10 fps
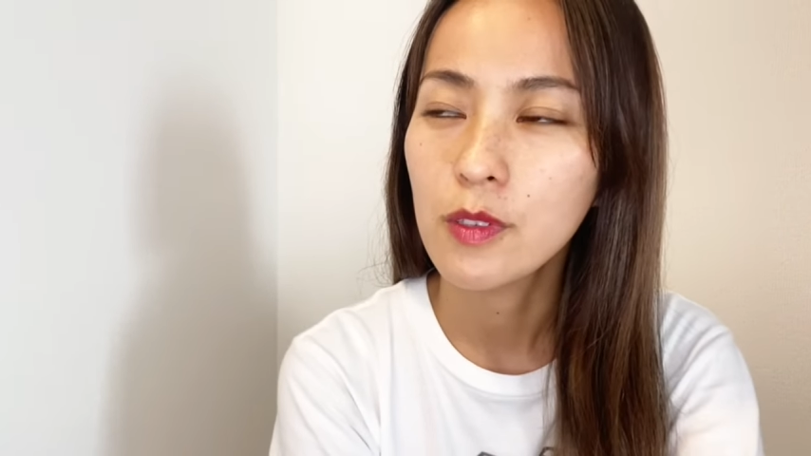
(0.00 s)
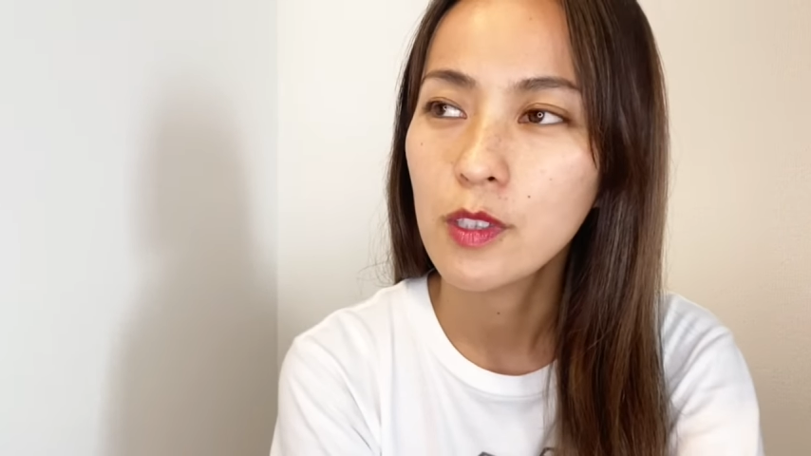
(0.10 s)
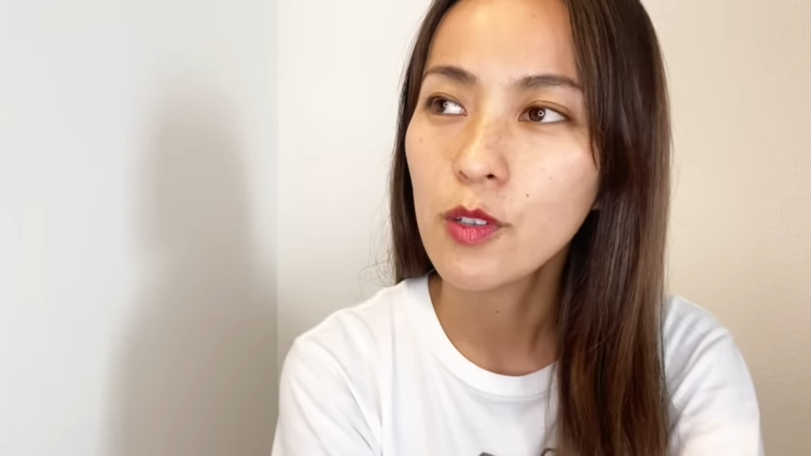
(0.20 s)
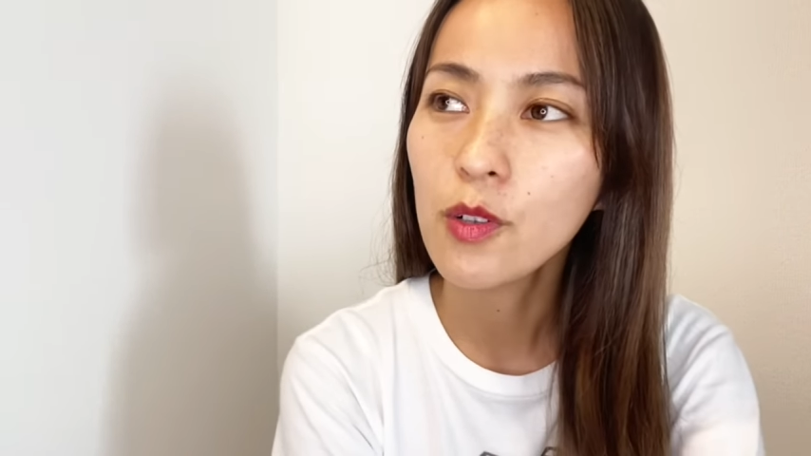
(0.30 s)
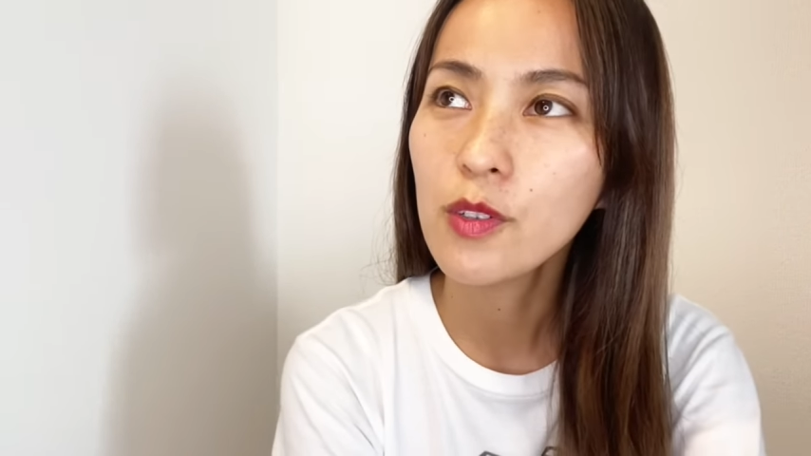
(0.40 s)

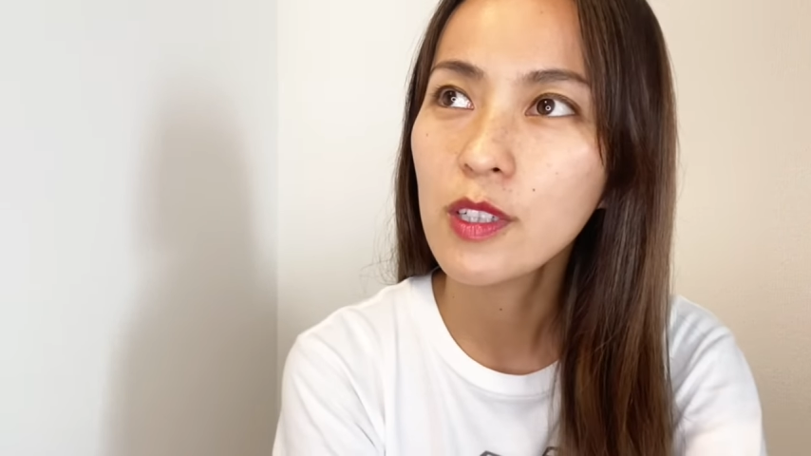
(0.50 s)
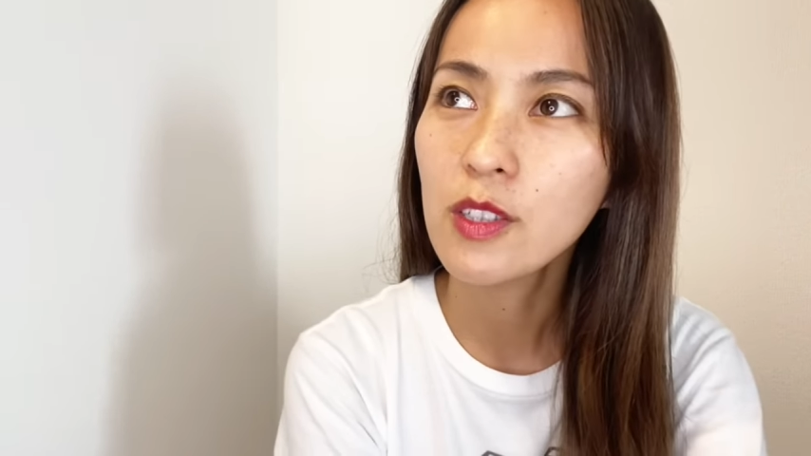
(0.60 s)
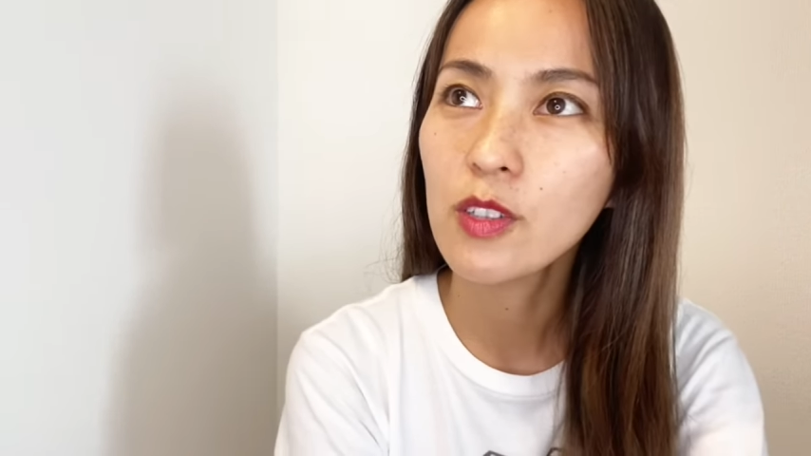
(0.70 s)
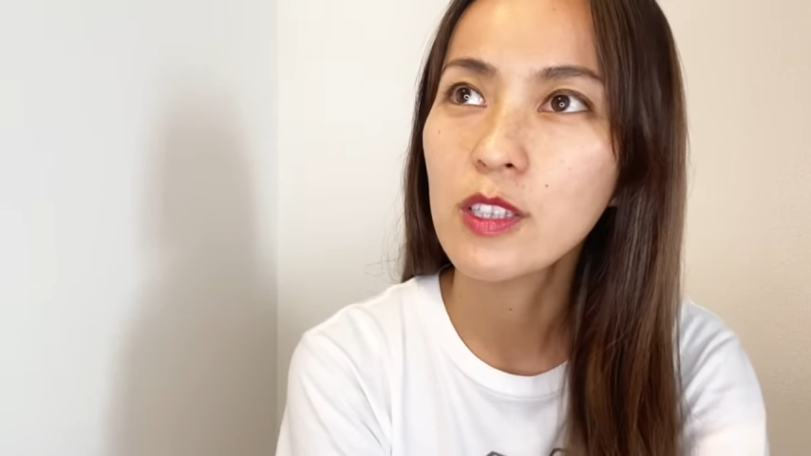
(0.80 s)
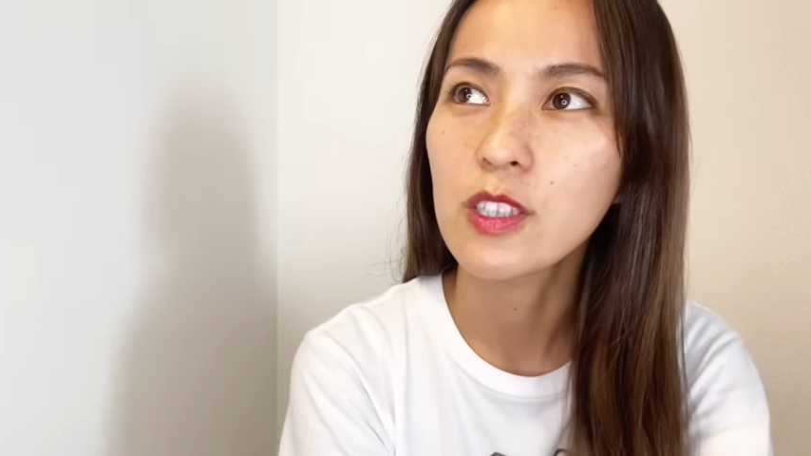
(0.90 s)
いろんな
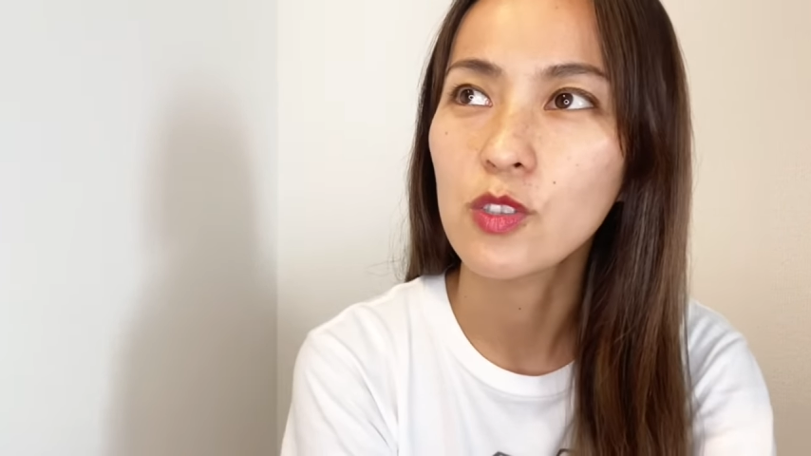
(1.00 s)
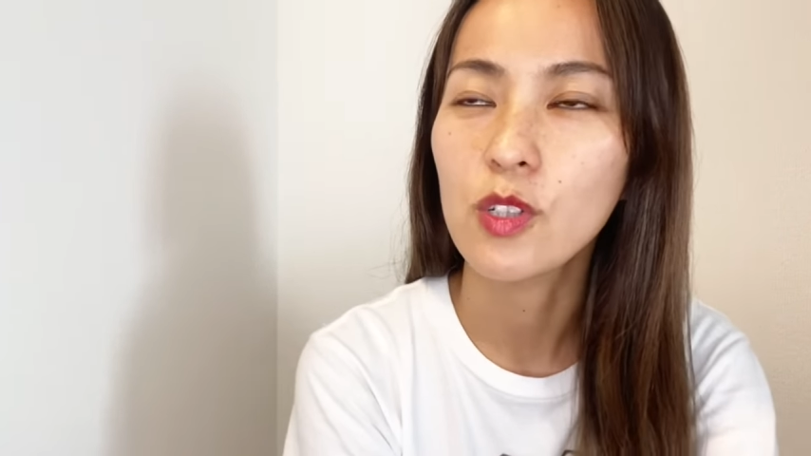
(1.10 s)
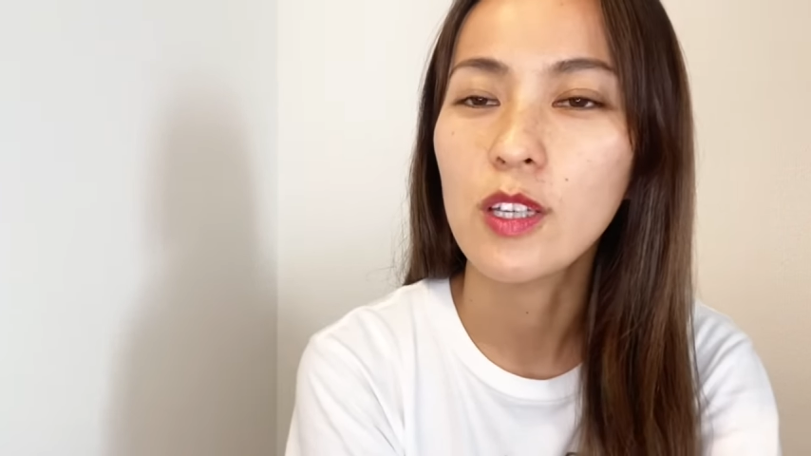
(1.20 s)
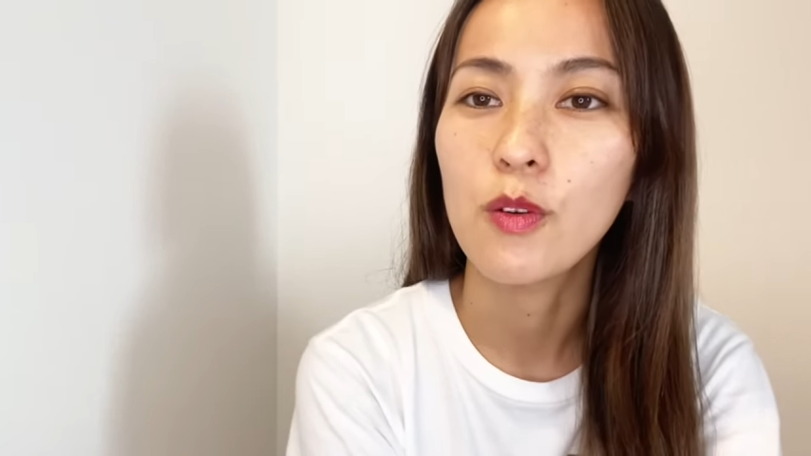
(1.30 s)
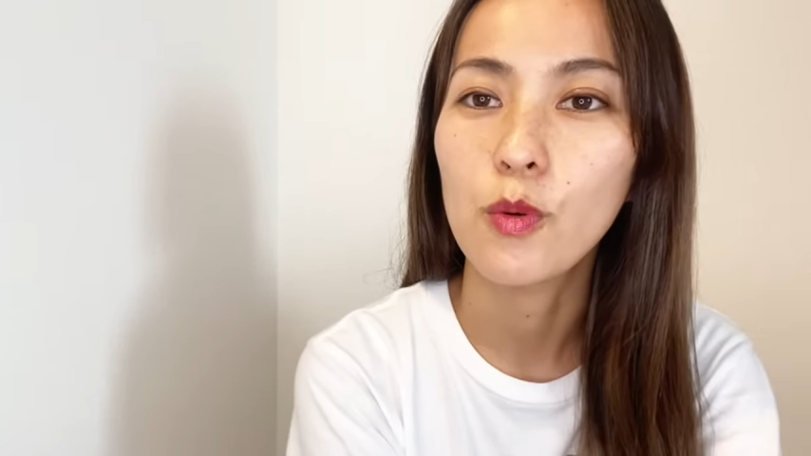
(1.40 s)
人たちの
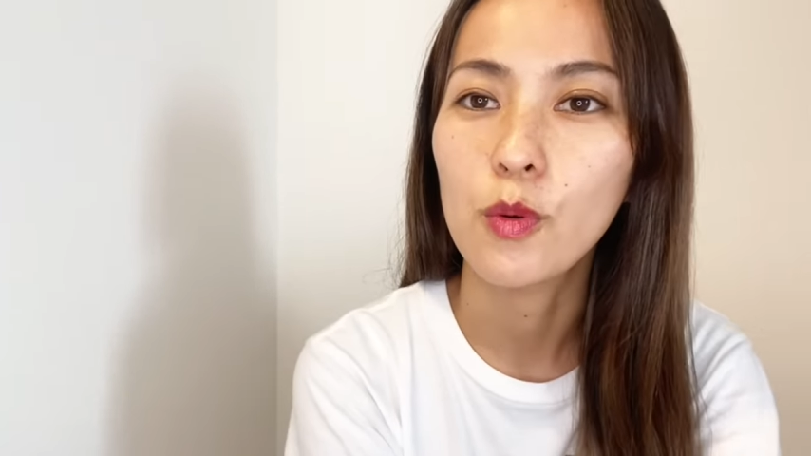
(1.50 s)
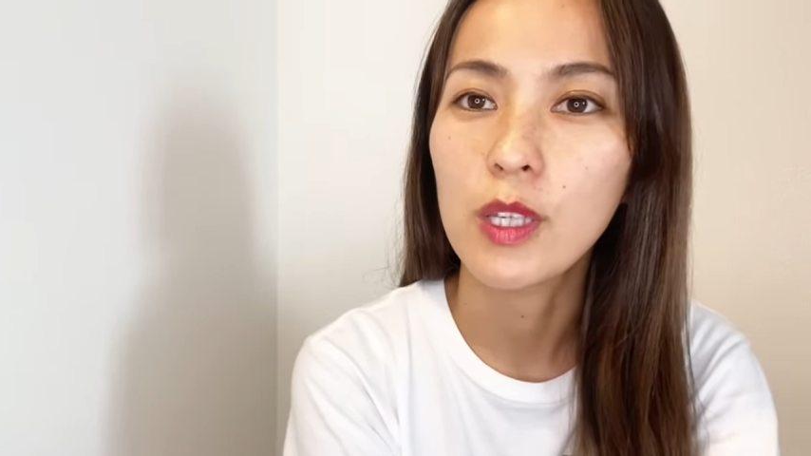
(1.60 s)
意見を